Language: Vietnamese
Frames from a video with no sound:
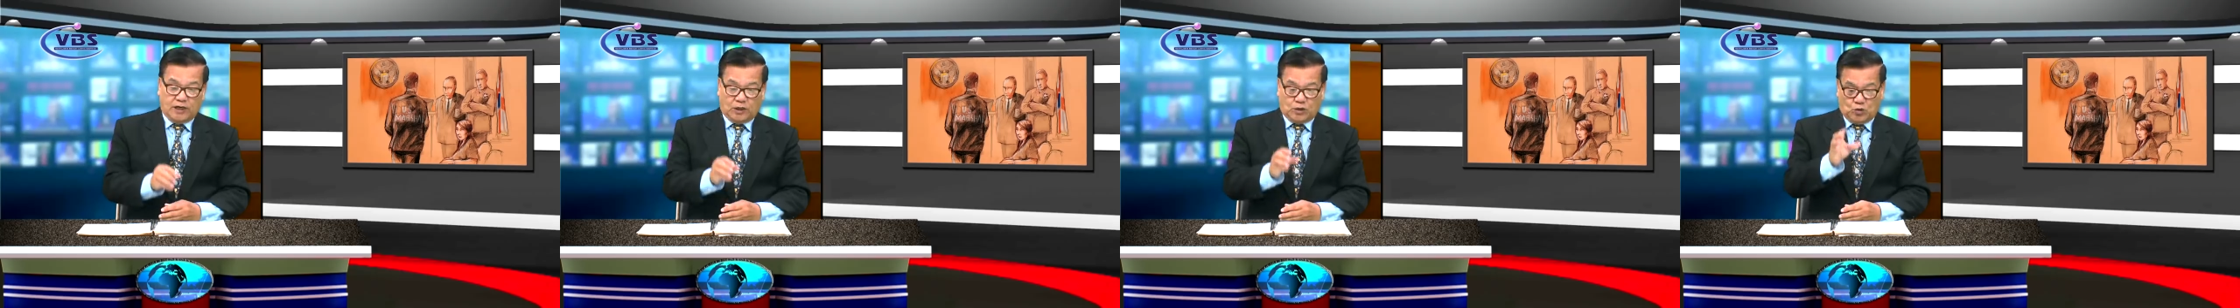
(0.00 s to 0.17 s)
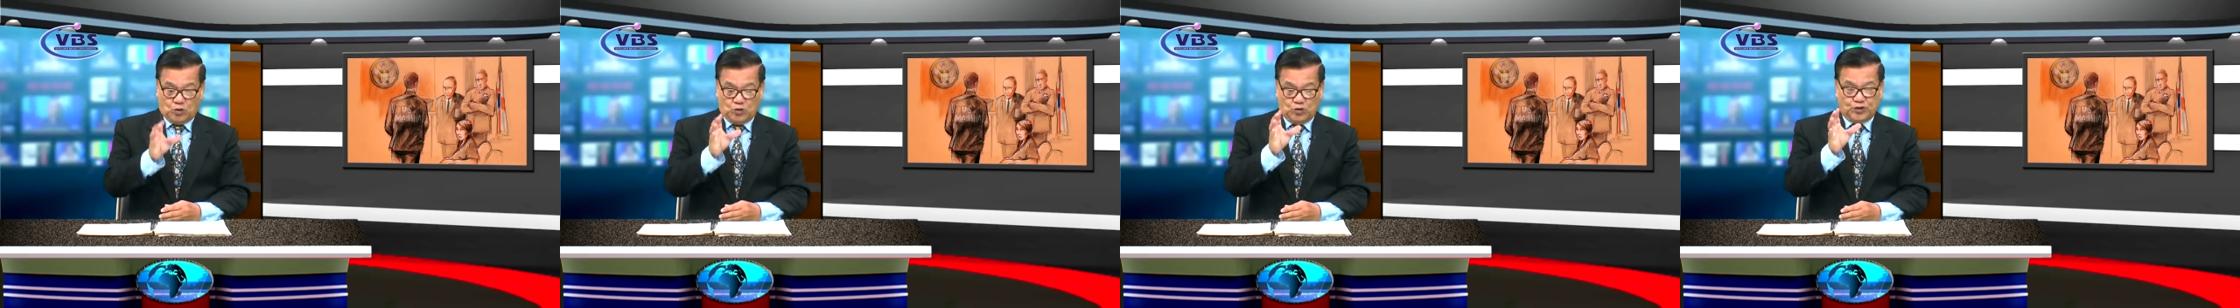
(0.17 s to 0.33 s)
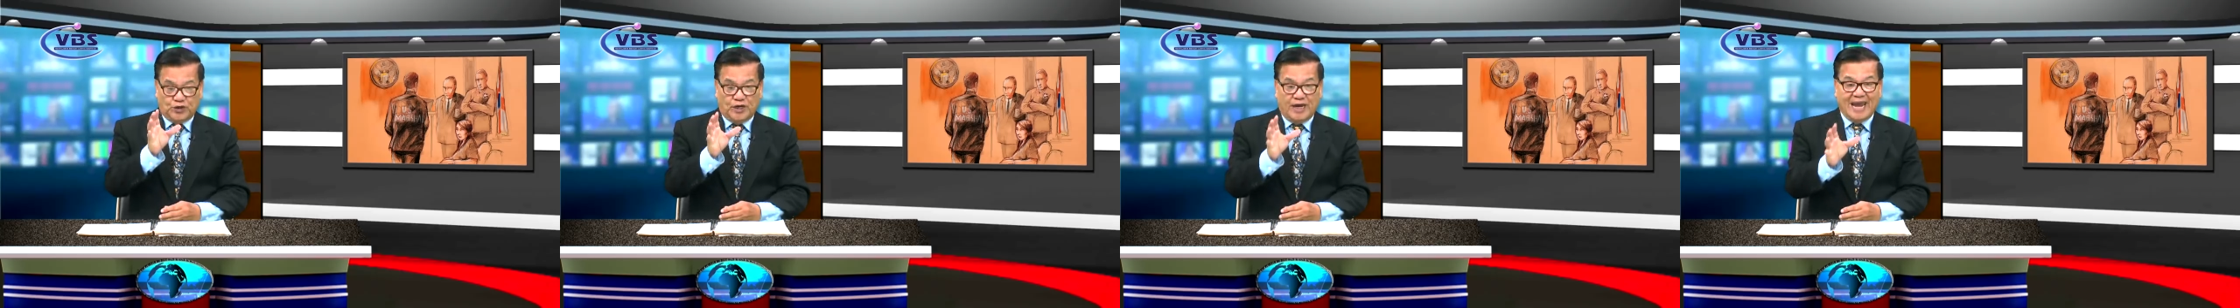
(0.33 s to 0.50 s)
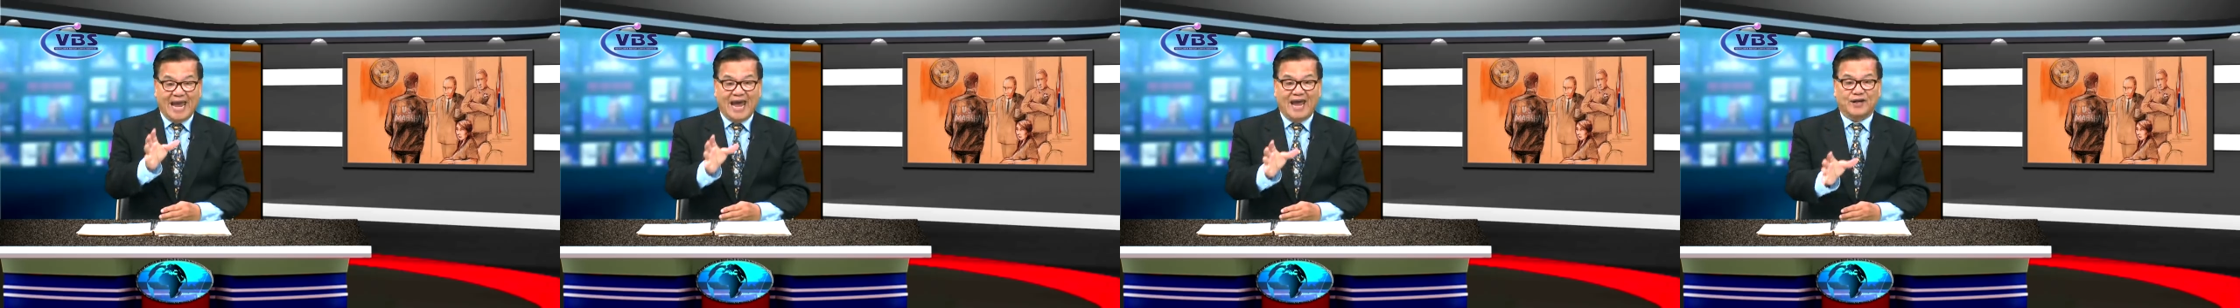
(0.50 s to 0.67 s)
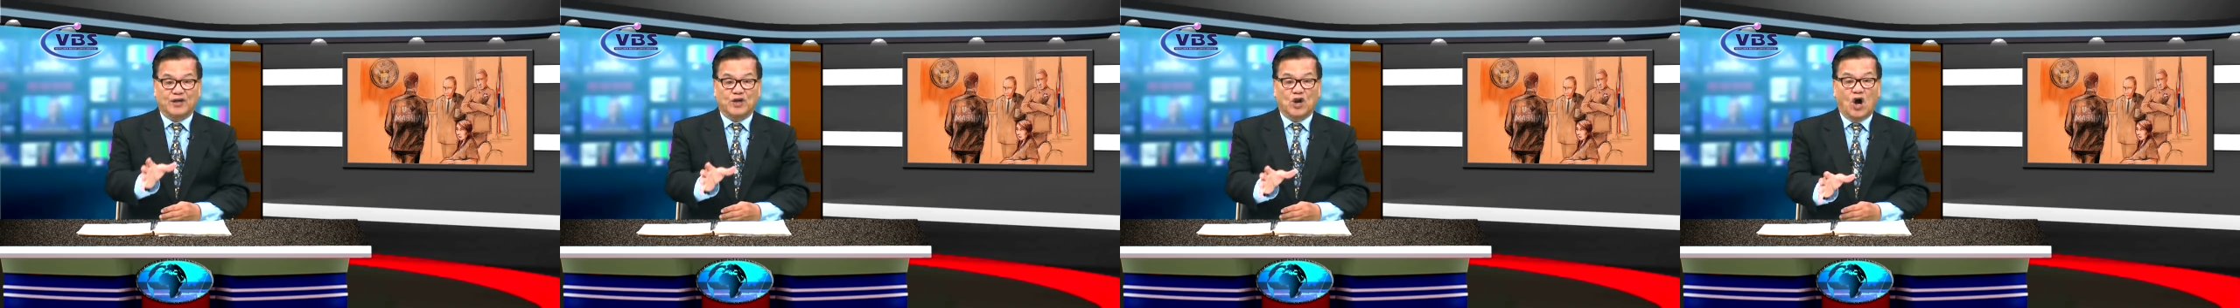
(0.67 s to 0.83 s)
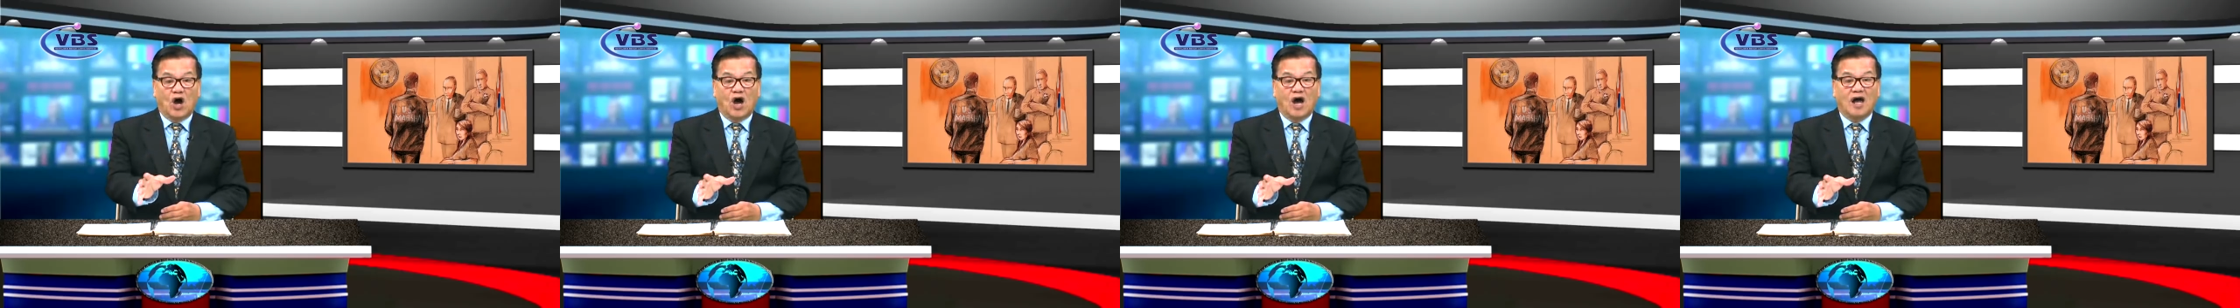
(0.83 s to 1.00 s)
khu giới hạn
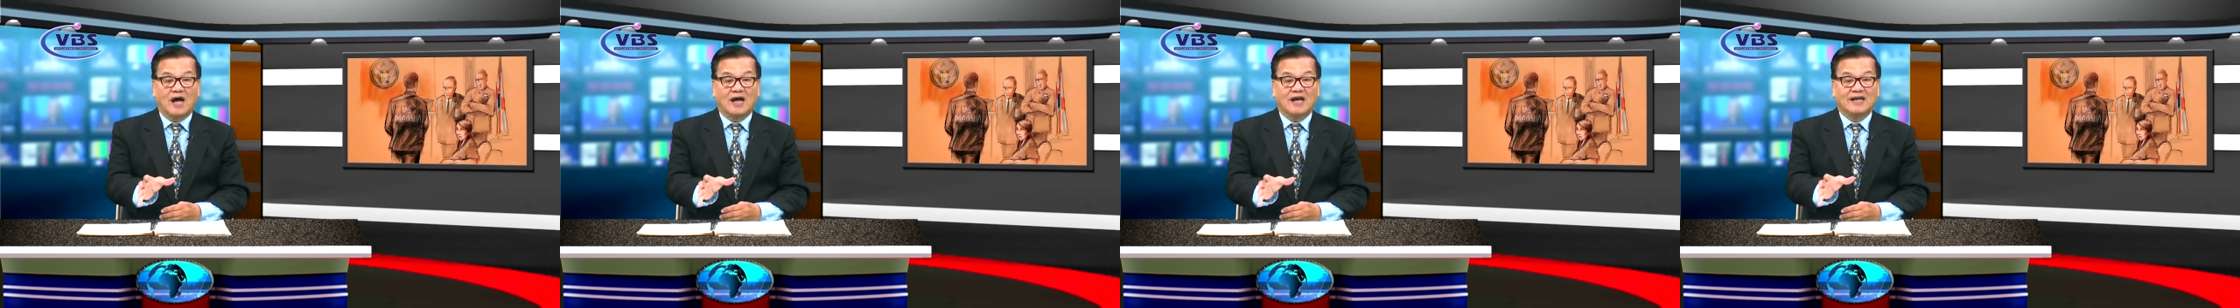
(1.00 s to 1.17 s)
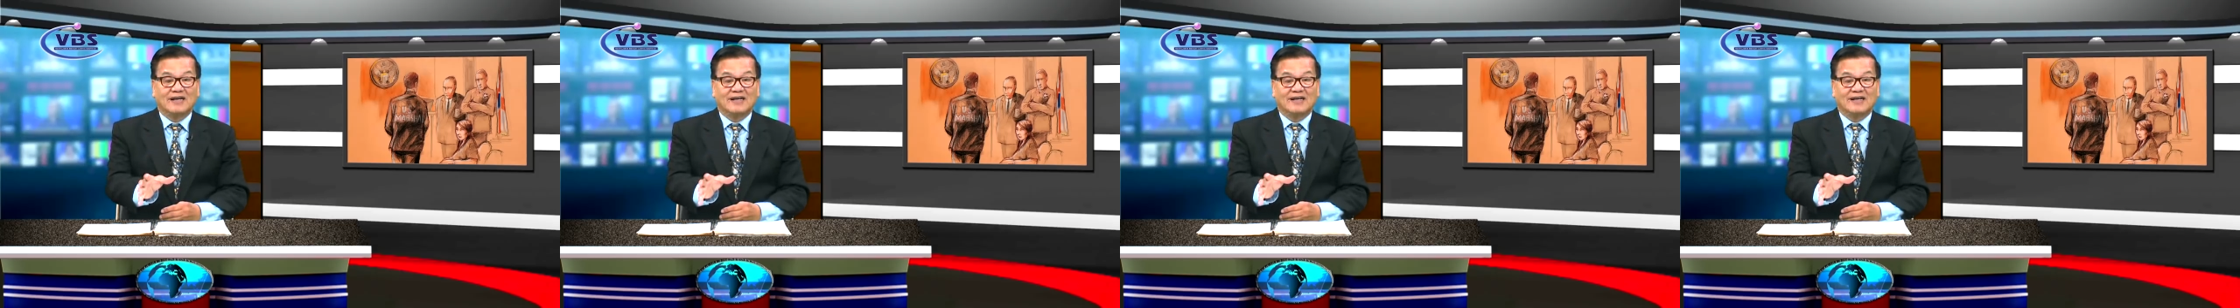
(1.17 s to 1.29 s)
đó